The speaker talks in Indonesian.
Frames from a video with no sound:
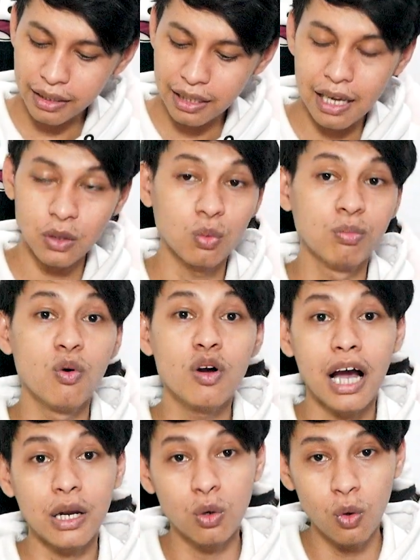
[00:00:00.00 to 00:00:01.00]
kita langsung
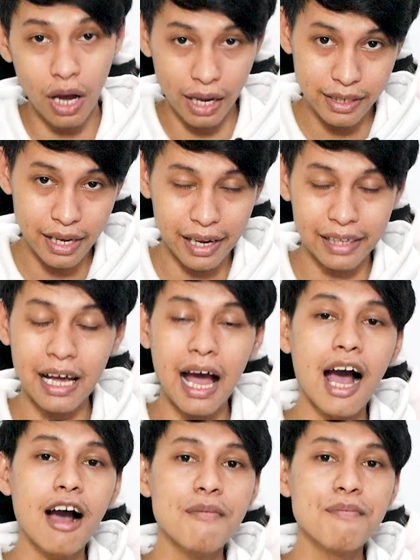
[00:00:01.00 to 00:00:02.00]
buka dulu aja ya kita
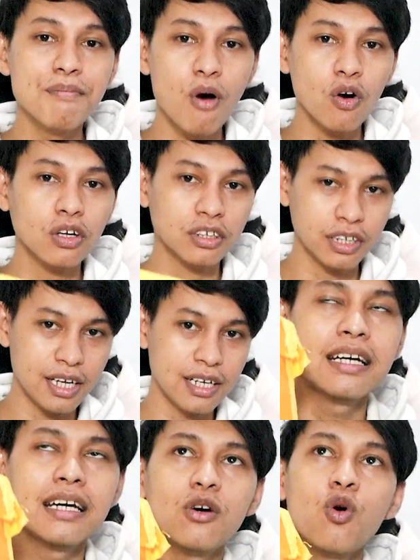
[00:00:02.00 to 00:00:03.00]
unboxing